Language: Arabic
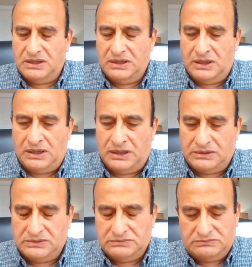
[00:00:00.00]
آه،
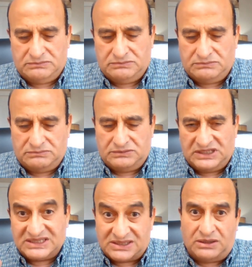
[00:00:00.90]

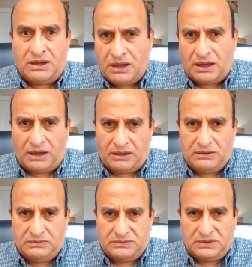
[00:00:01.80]
صراع
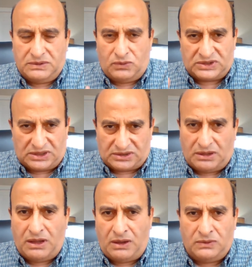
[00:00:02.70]

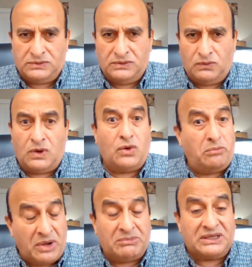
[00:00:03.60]
وتطاحن
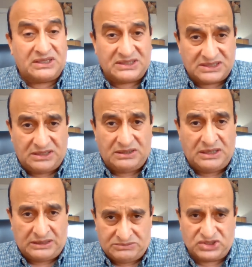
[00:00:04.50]
وربما تصل
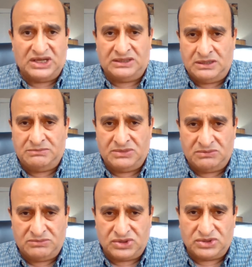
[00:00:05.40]
يعني مش أنا
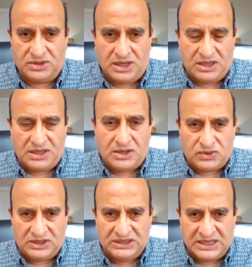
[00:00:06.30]
مش لا
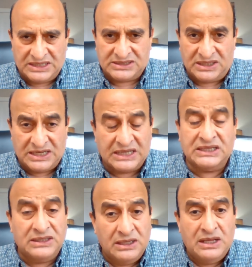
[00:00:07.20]
اعيد هذا لكن